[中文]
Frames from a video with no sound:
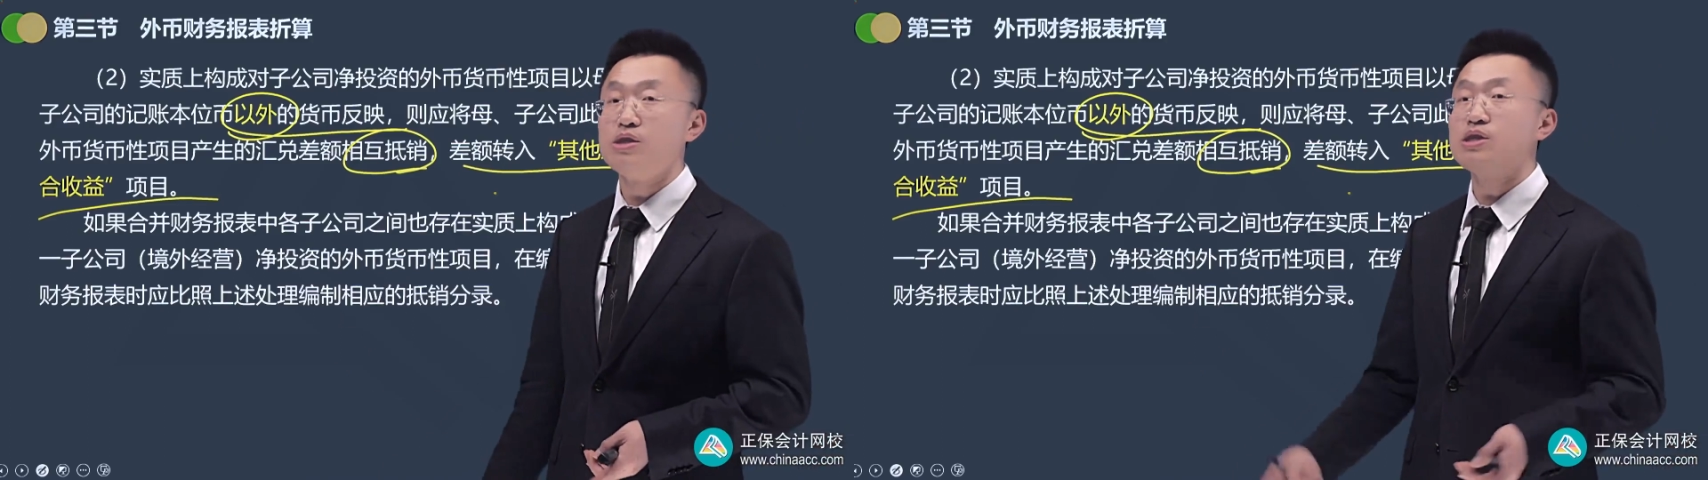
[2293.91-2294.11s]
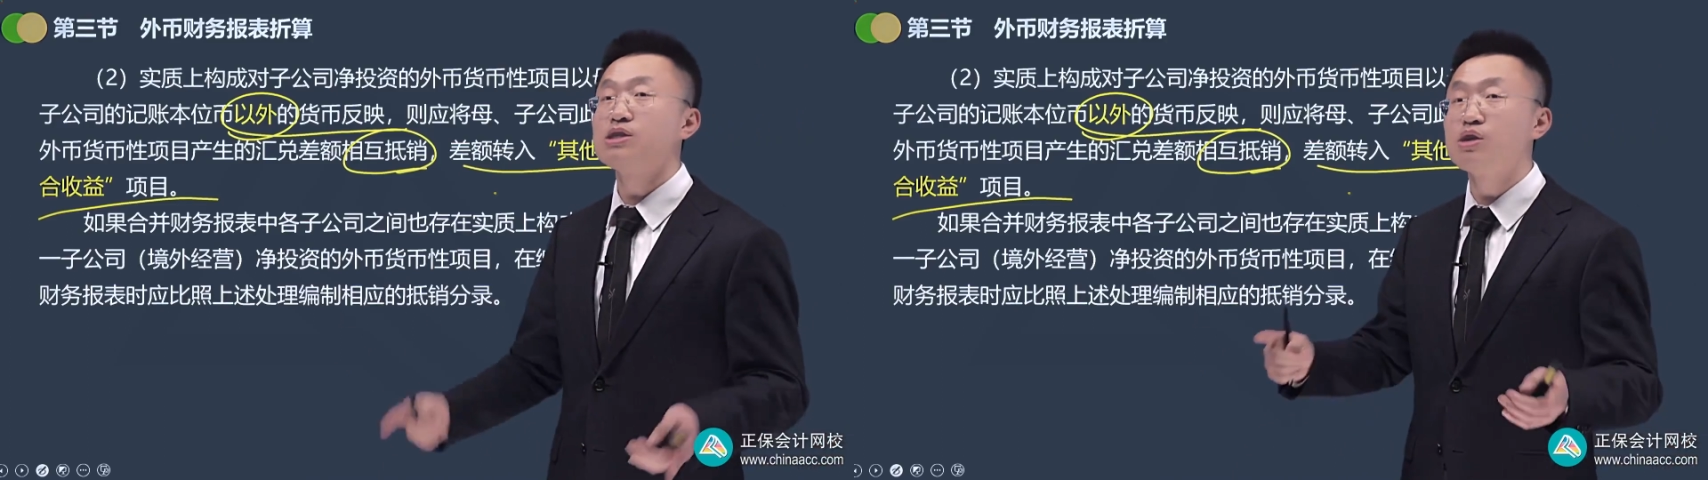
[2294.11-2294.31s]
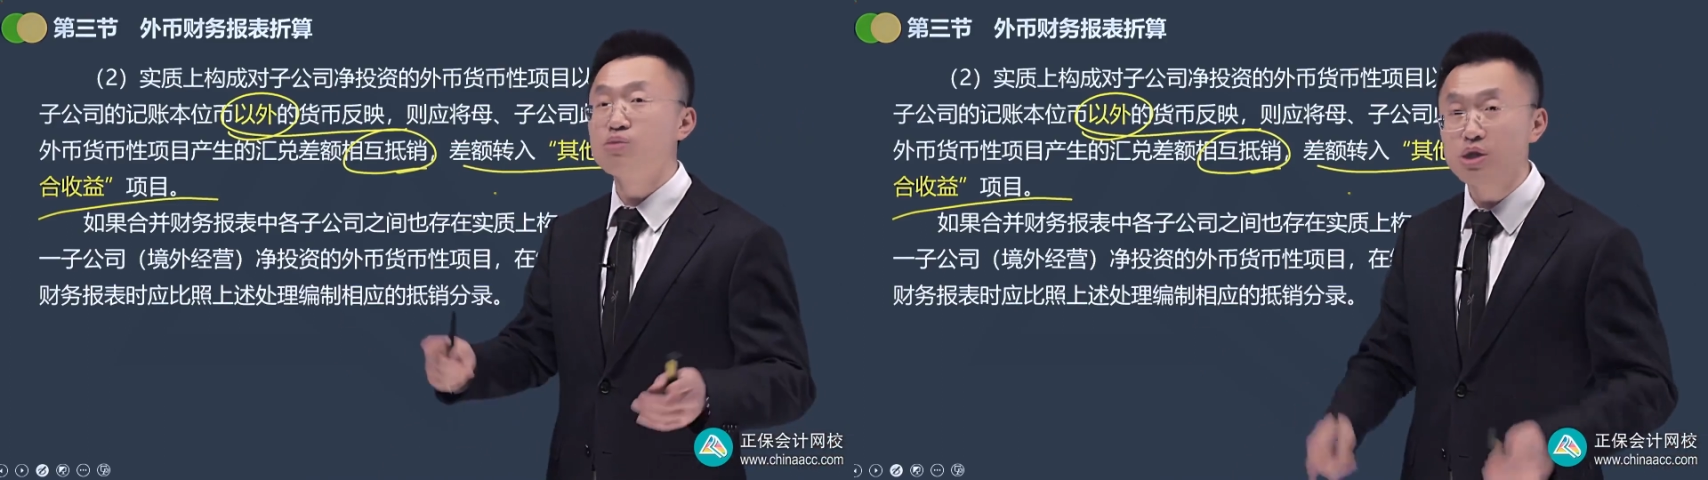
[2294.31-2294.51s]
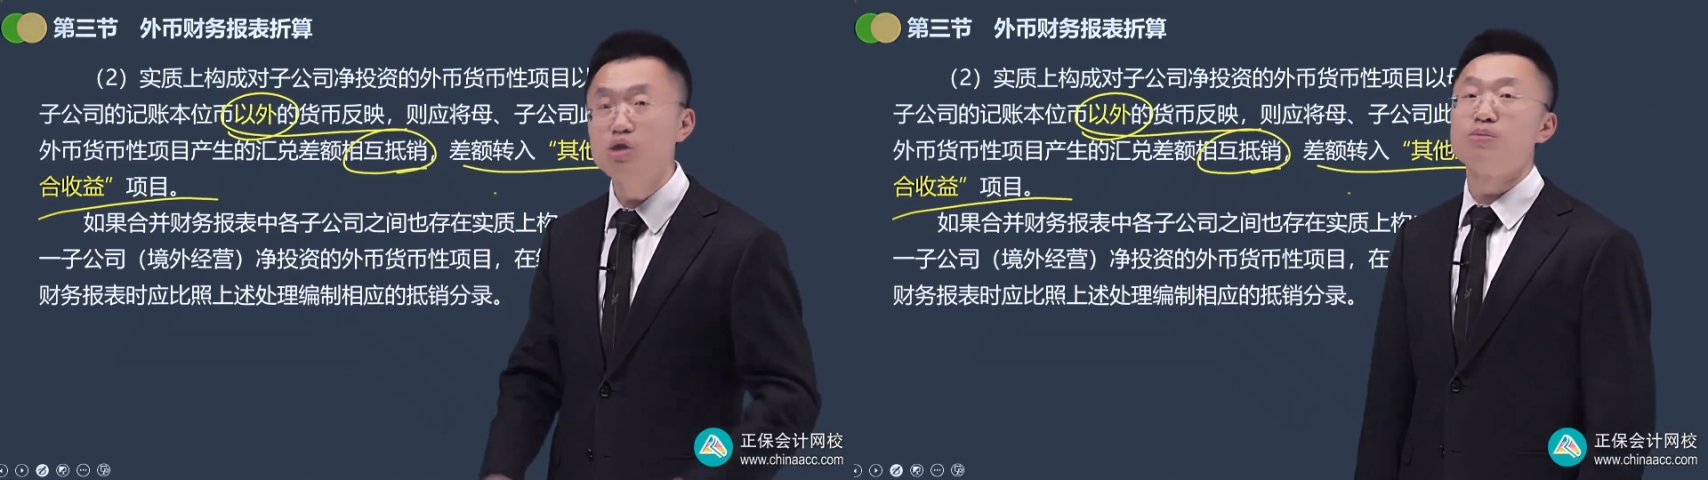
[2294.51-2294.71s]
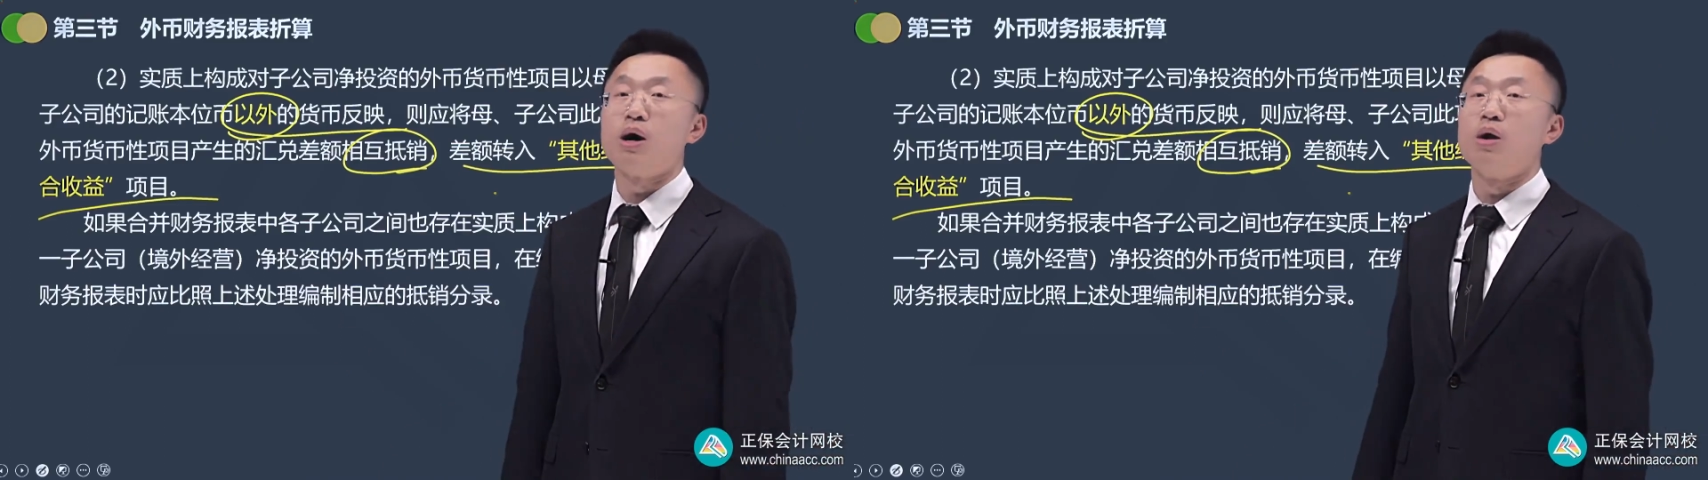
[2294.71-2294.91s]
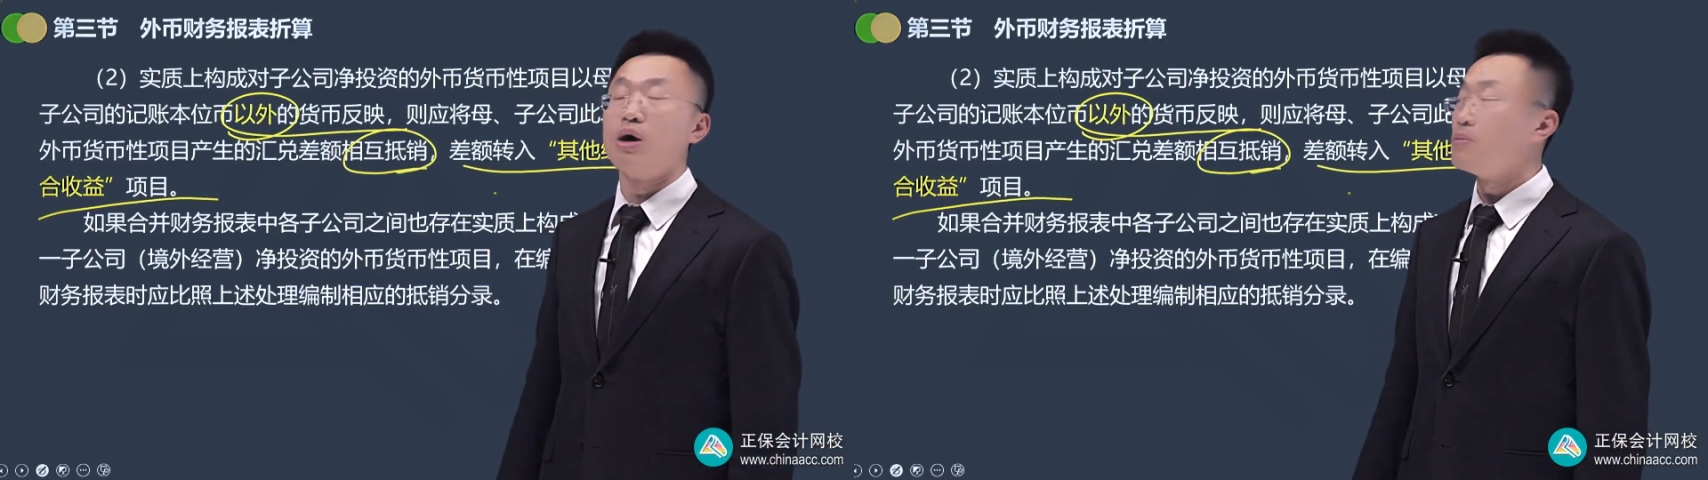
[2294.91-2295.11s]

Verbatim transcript: 你影响损益就不好了。